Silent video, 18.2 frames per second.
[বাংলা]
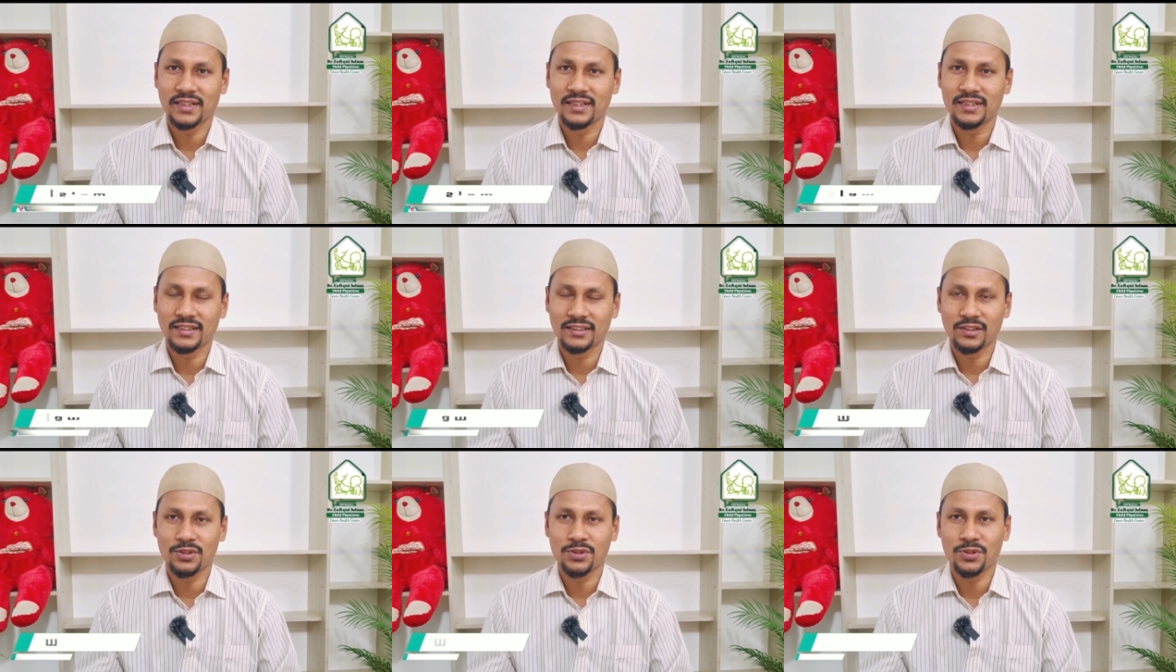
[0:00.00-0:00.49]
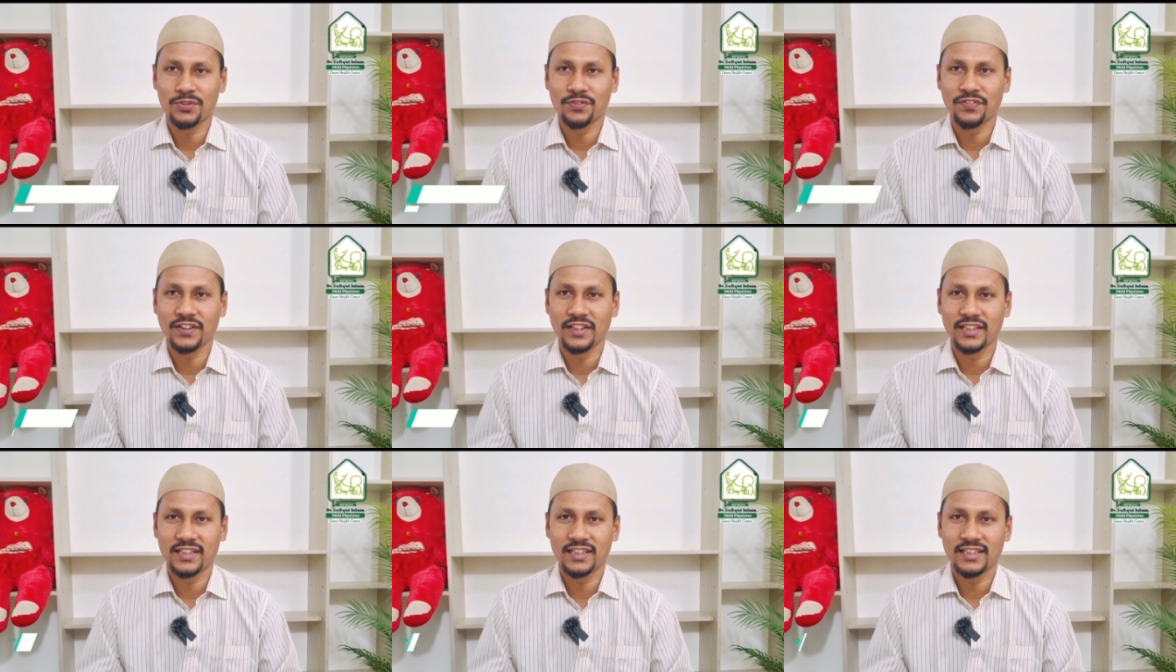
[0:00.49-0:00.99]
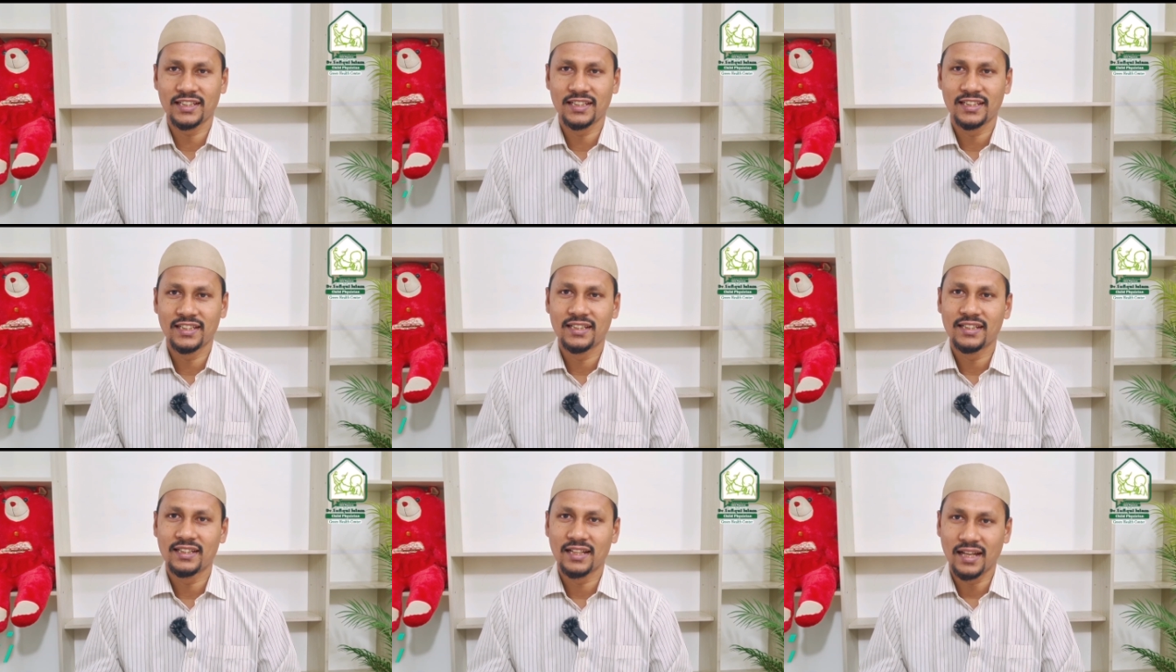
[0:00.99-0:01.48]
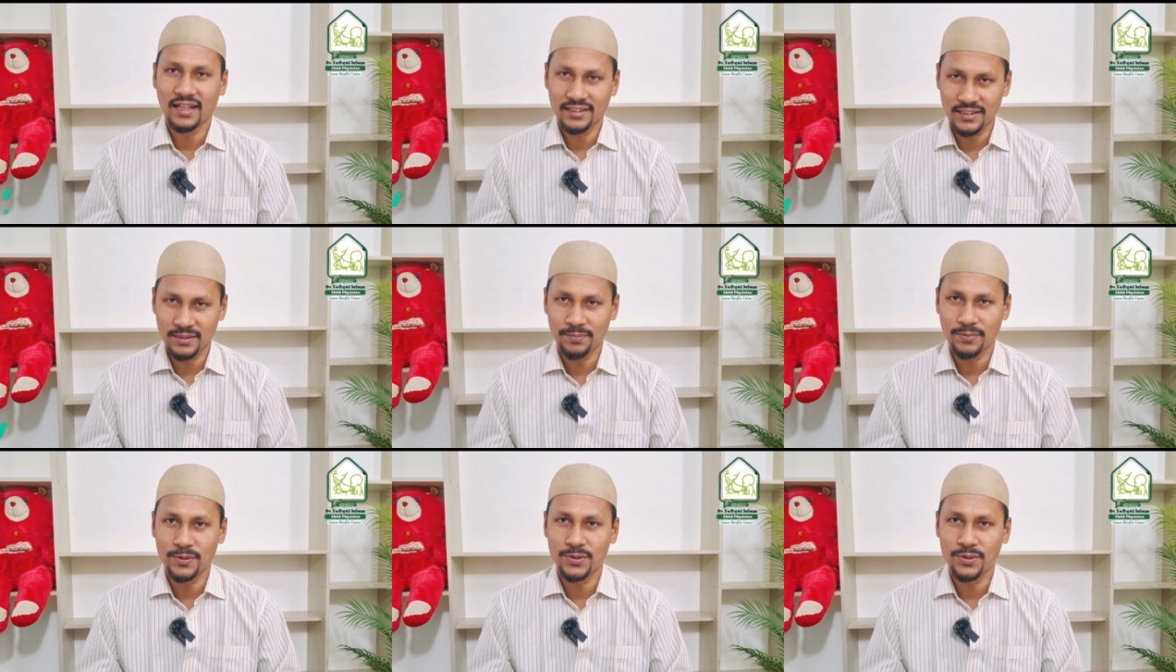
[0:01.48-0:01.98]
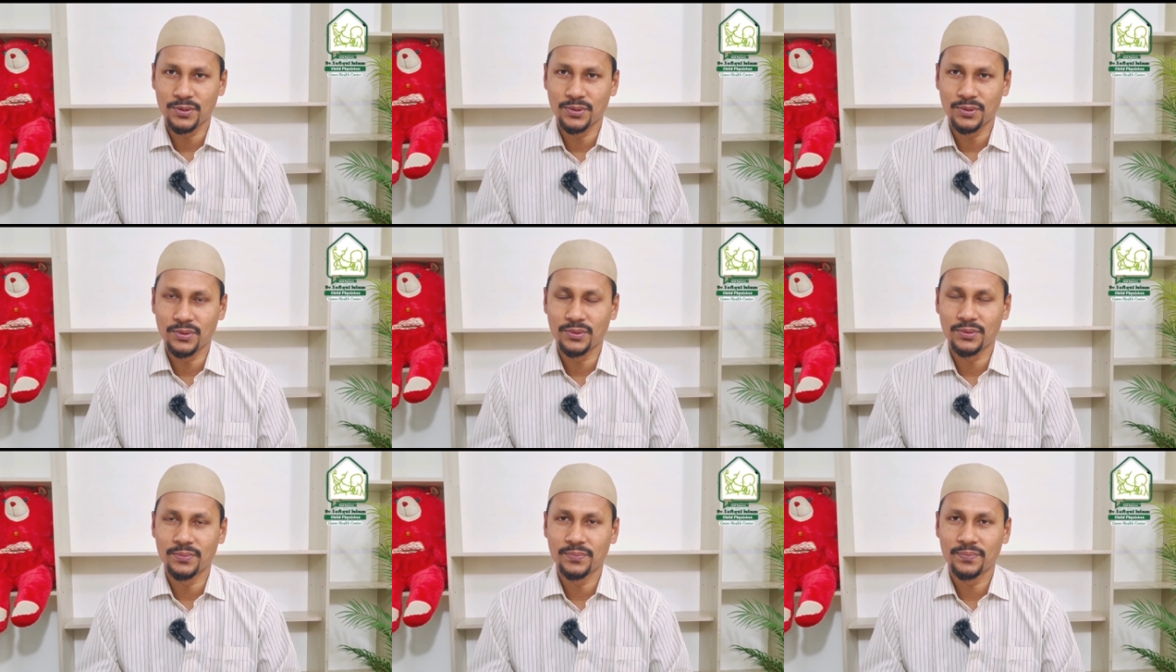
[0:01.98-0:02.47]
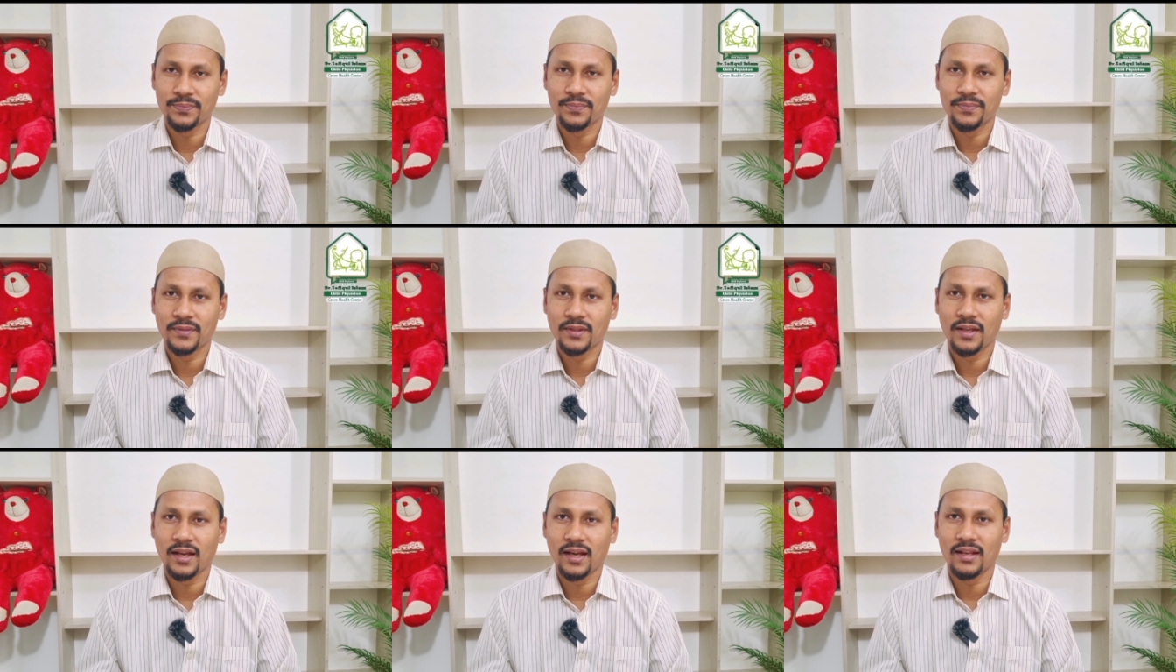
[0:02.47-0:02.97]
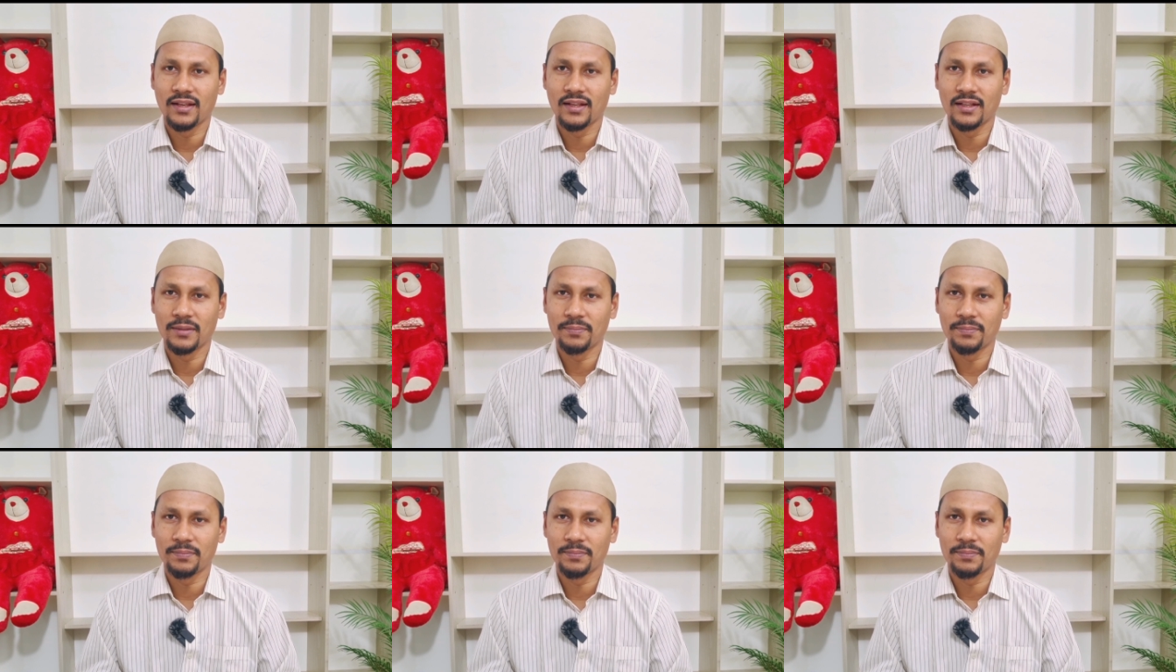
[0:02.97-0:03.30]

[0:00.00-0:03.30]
ডাক্তার শফিক আজ এ পর্যন্ত আল্লাহ